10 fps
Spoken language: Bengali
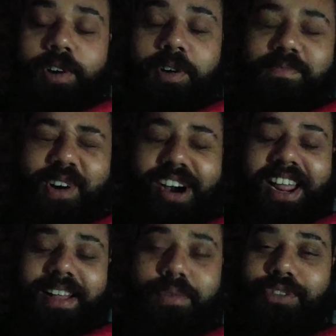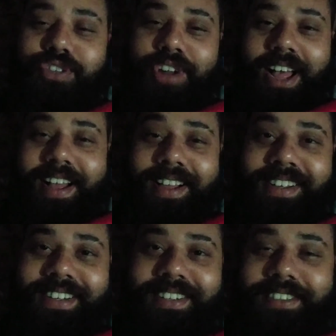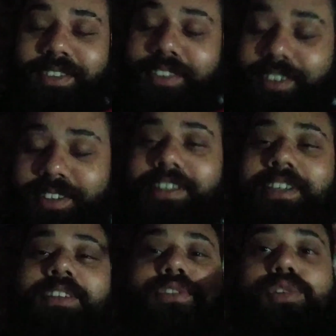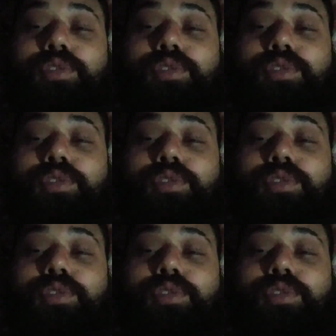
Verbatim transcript: মর্নিং বন্ধুরা তো